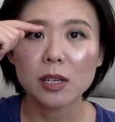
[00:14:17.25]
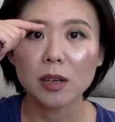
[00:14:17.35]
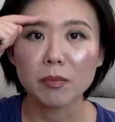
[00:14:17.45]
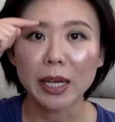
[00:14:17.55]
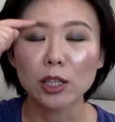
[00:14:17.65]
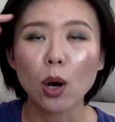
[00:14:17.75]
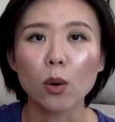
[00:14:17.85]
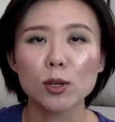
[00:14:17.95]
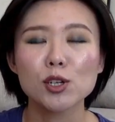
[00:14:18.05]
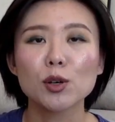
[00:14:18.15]
这个眉
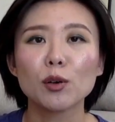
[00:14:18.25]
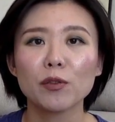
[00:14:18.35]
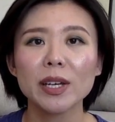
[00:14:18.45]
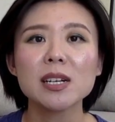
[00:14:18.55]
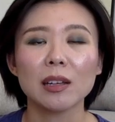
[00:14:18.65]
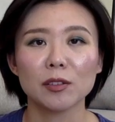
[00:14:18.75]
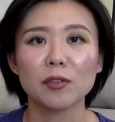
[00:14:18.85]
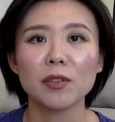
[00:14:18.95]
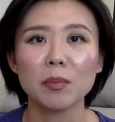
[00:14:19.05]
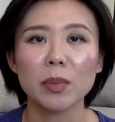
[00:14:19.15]
头的时候非常的
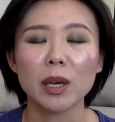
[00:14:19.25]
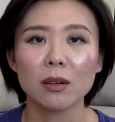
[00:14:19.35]
方便，